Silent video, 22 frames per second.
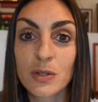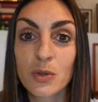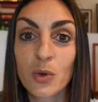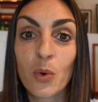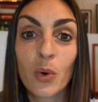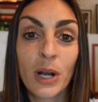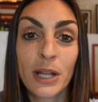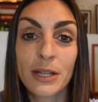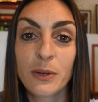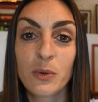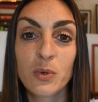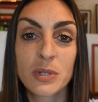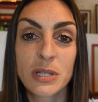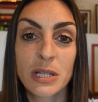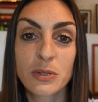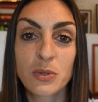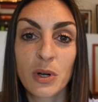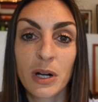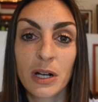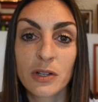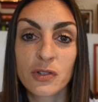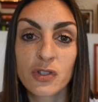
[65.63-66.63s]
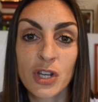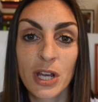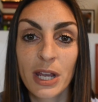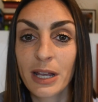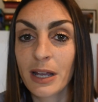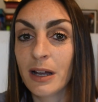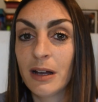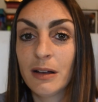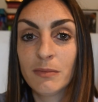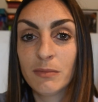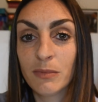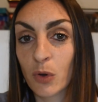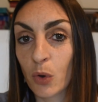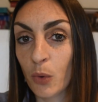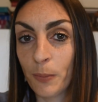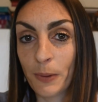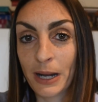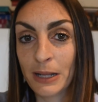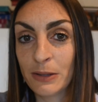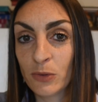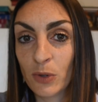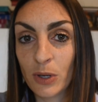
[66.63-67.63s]
con la degustazione alla cieca,
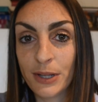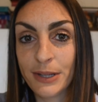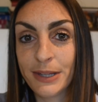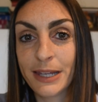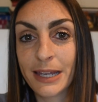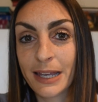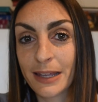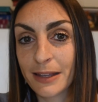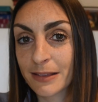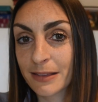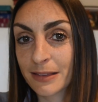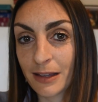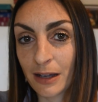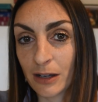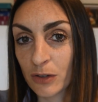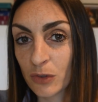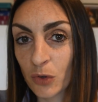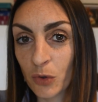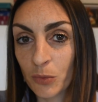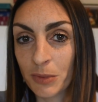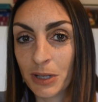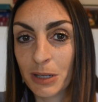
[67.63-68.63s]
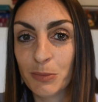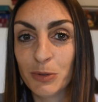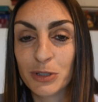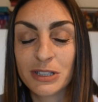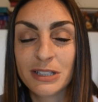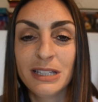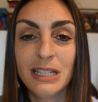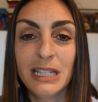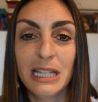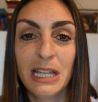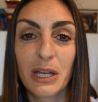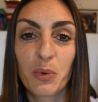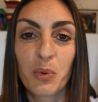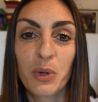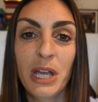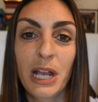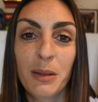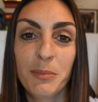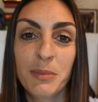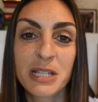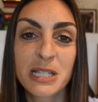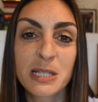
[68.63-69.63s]
coprendo l'etichetta come le bottiglie
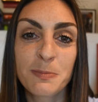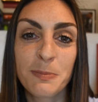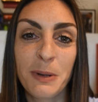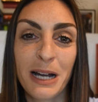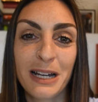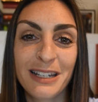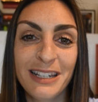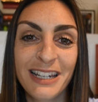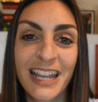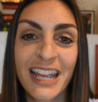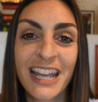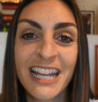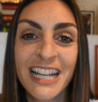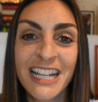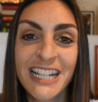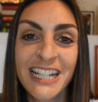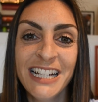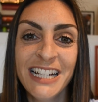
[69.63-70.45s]
qui alle mie spalle,